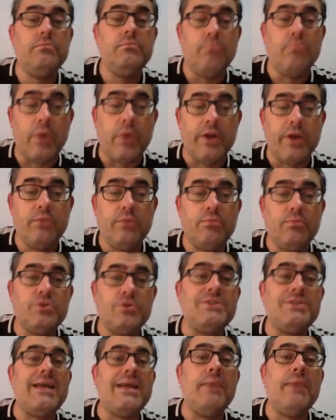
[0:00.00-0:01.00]
Bueno, pues
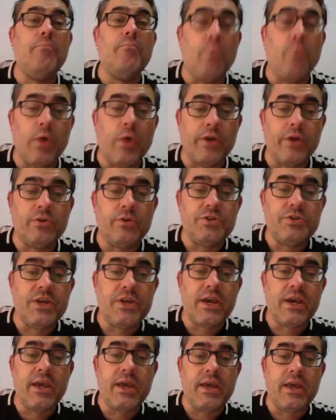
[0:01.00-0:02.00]
está bueno,
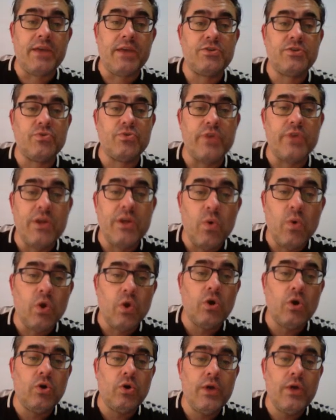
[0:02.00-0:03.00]
sigue eso. Y
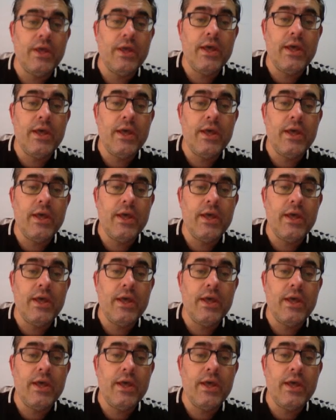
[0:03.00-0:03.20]
luego,